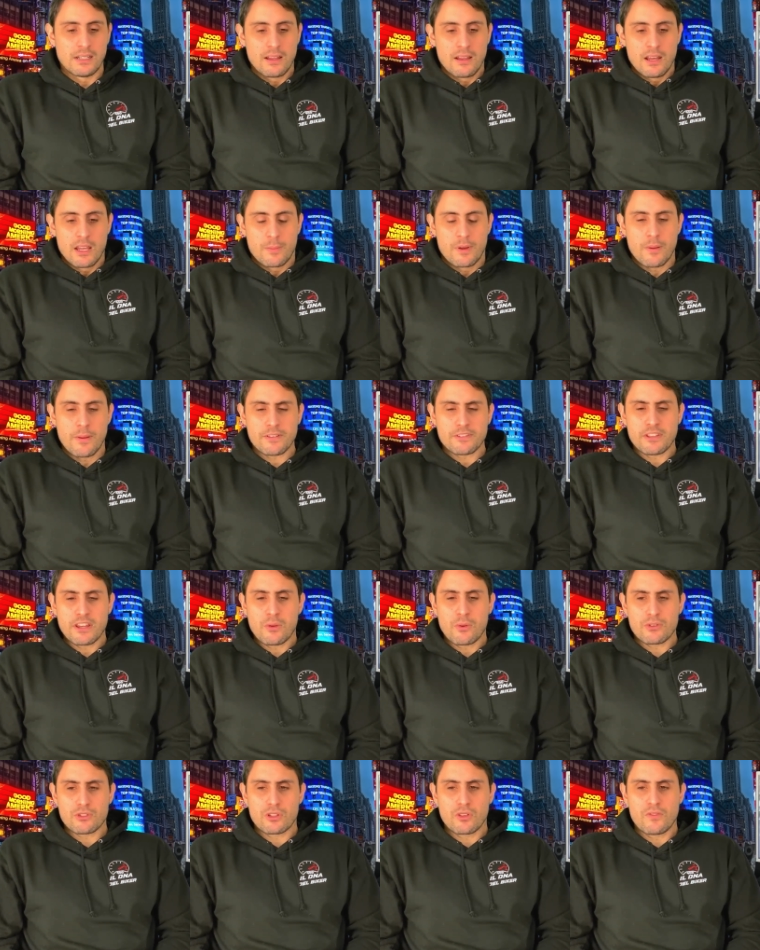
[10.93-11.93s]
La premessa di
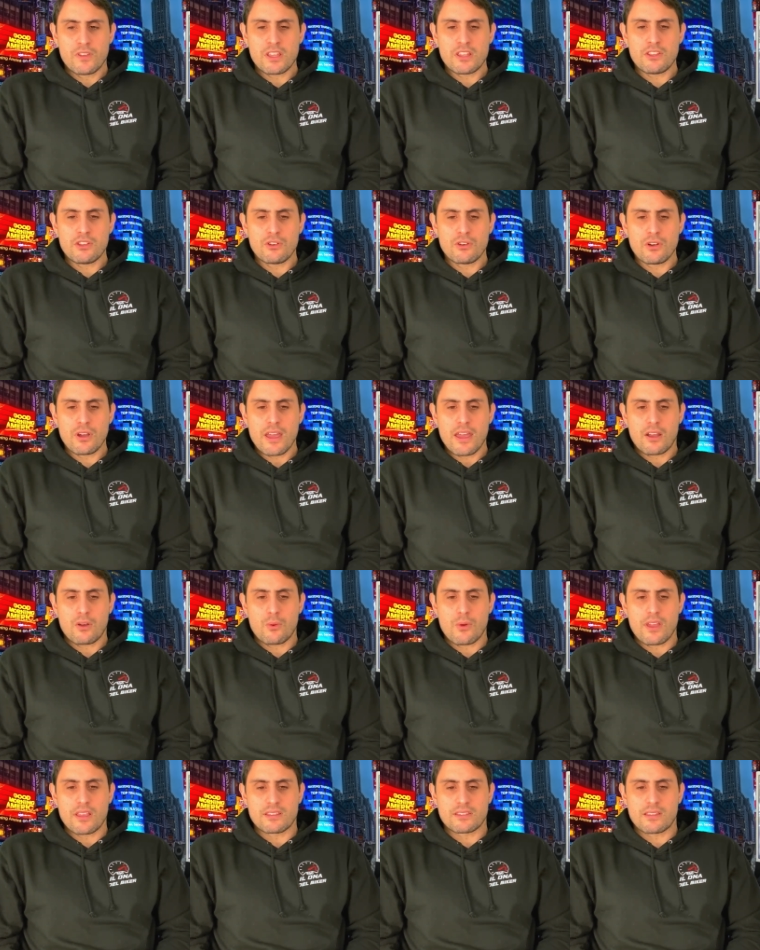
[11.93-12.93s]
questo video è
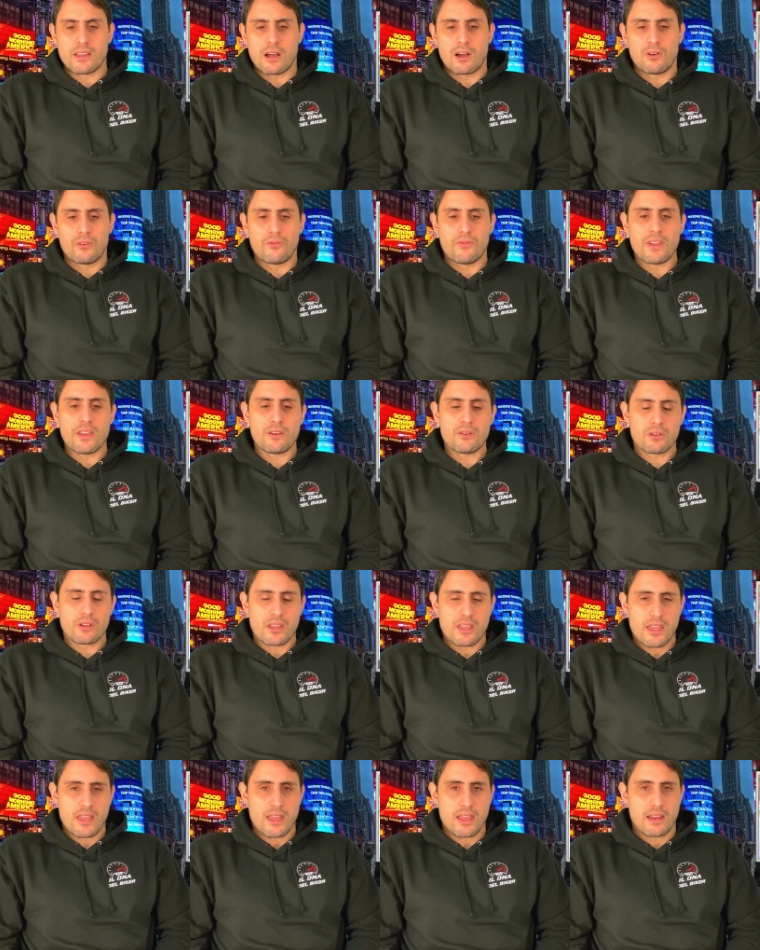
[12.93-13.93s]
questa, ovvero
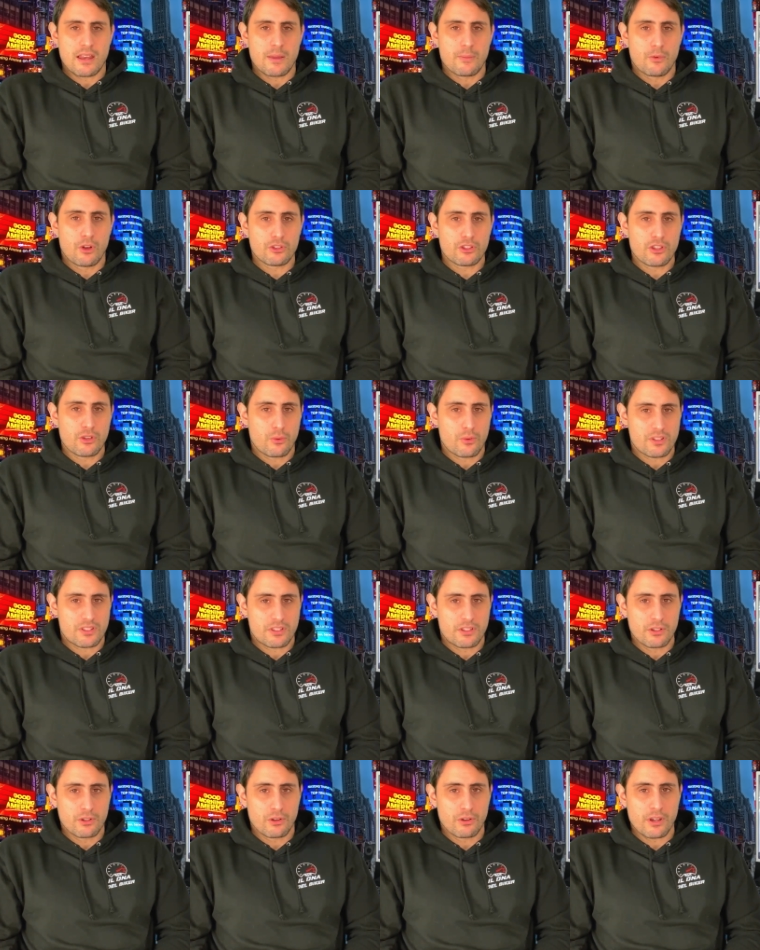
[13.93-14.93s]
che le moto in
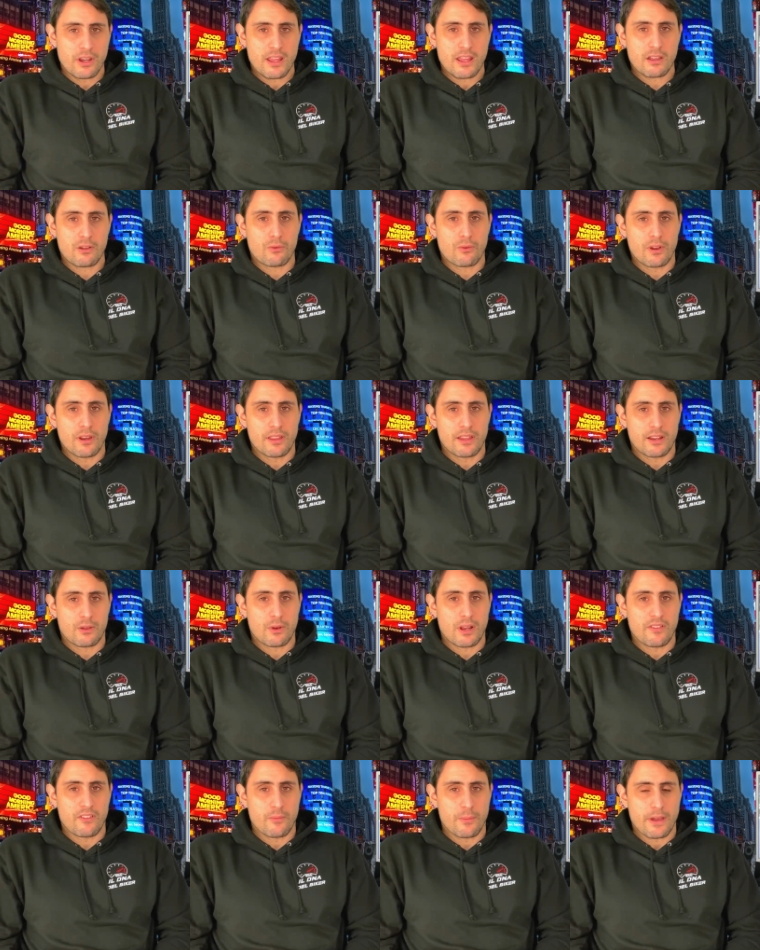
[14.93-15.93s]
questione, quelle delle
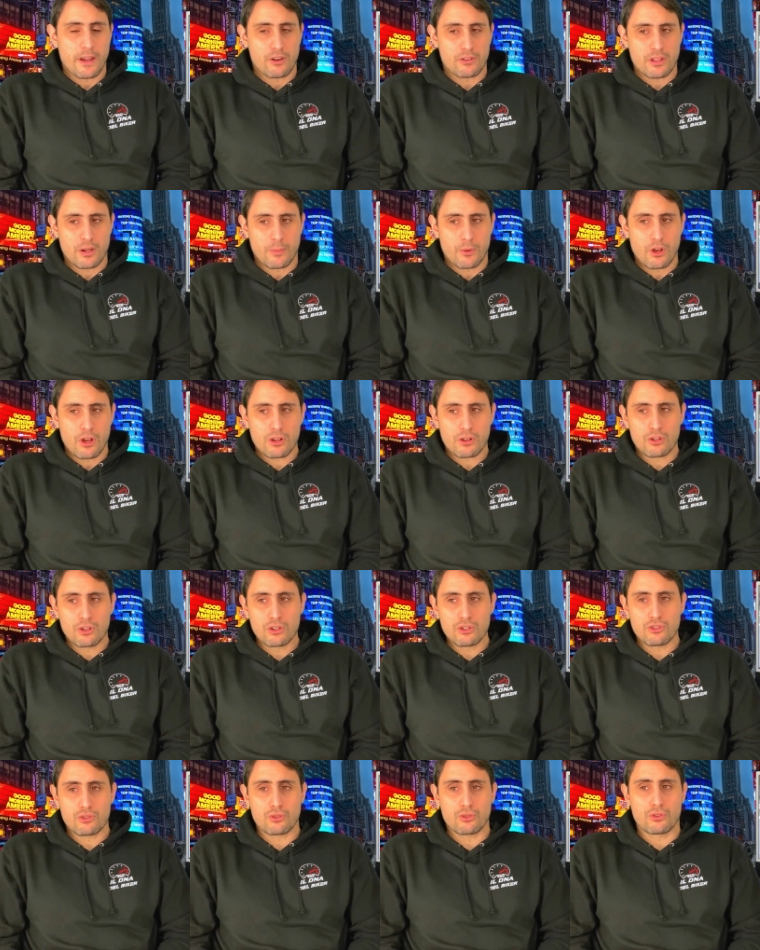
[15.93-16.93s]
quali vi parlo tra
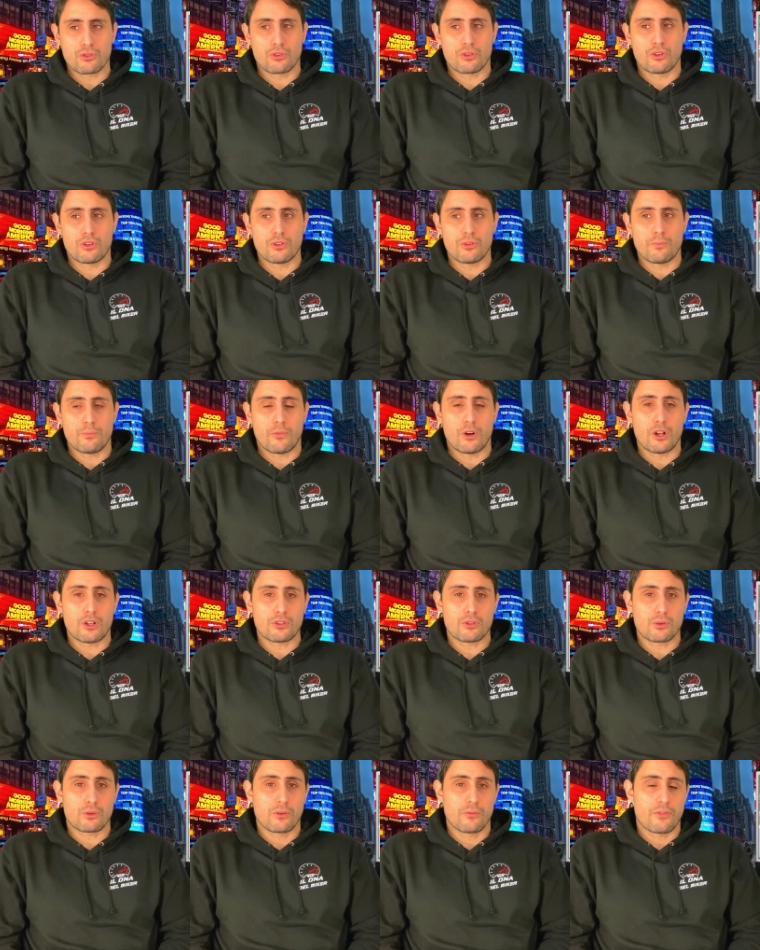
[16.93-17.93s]
poco, sono
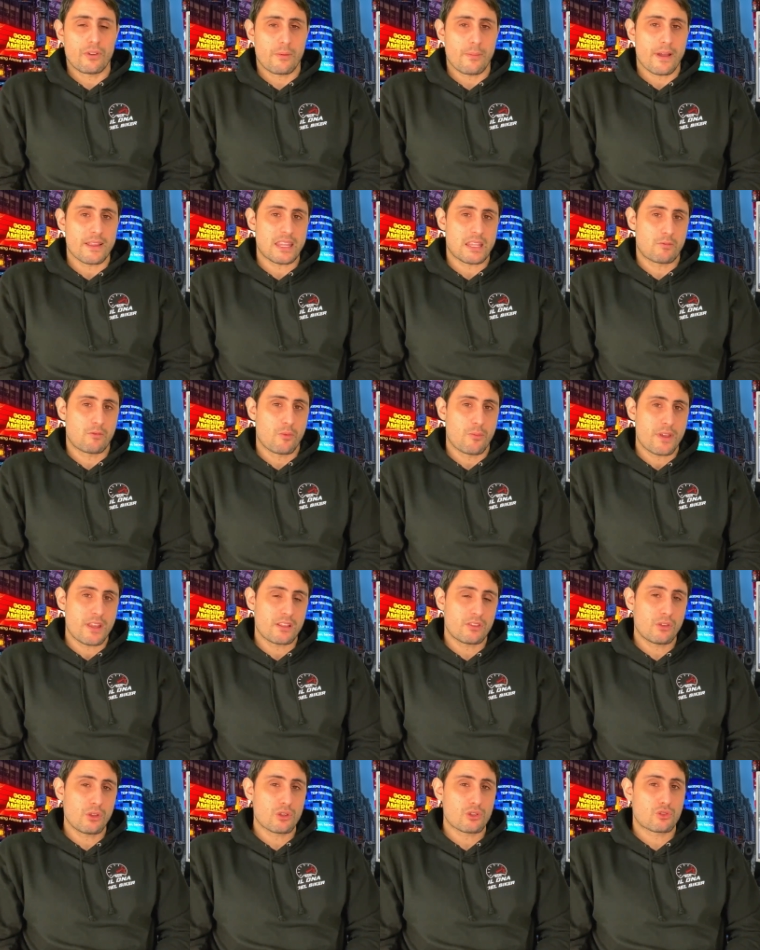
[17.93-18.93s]
moto confermate al
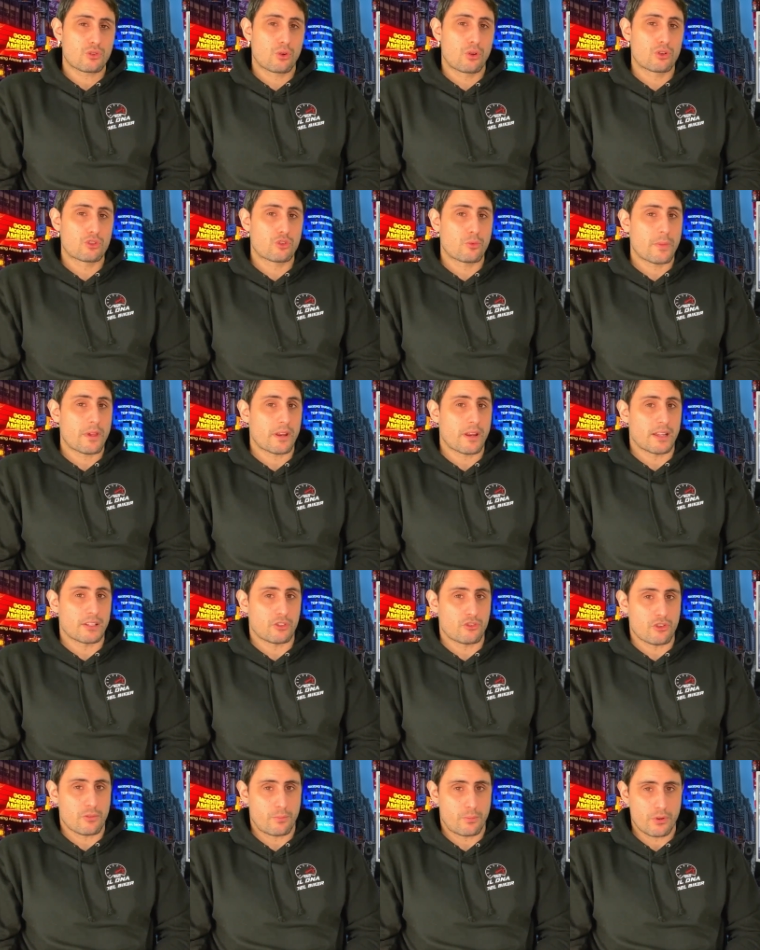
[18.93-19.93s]
momento solo sul
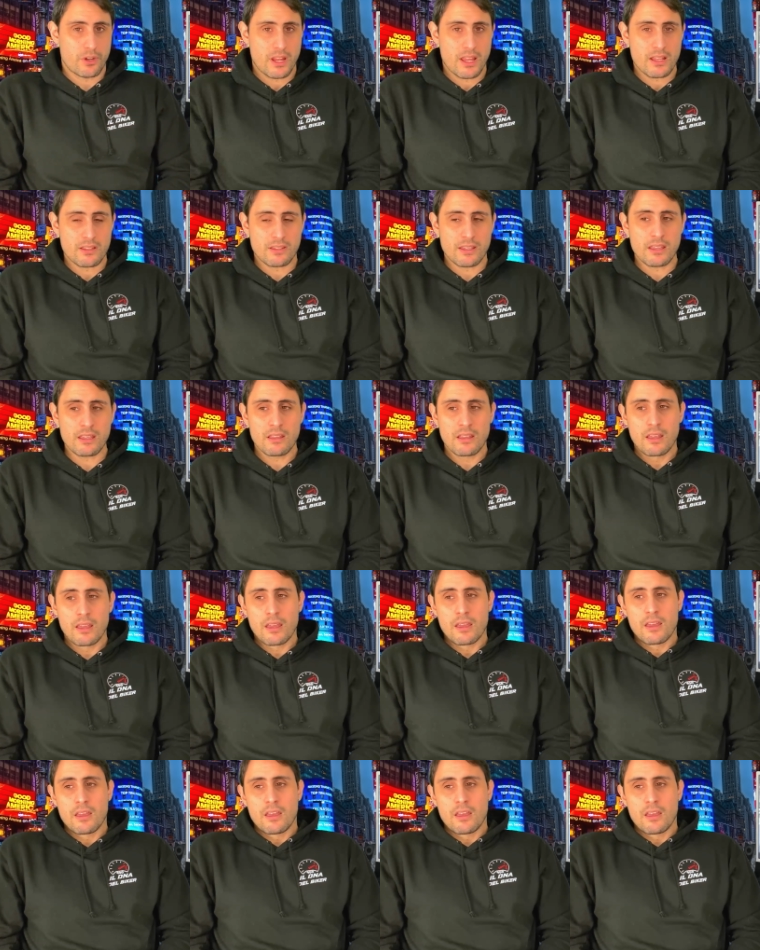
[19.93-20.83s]
mercato giapponese